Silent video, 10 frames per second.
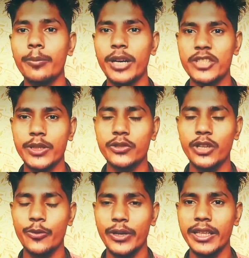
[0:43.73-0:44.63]
पाँच पाँच
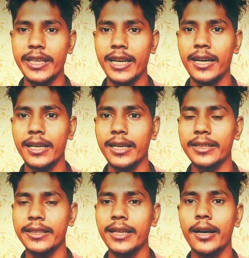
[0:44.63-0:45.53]
हज़ार रुपया देने का
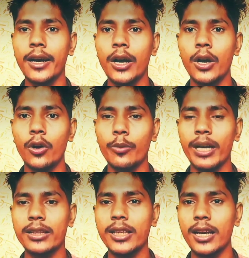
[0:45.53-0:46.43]
ऐलान किया और
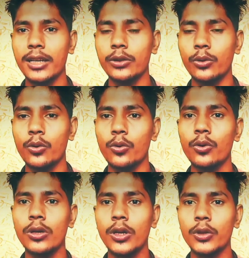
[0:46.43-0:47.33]
बहत्तर लाख लोगों को
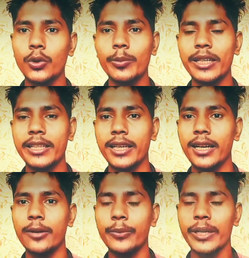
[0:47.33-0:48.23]
दो महीने
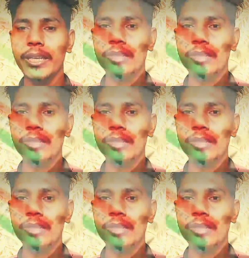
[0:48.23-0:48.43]
तक काफी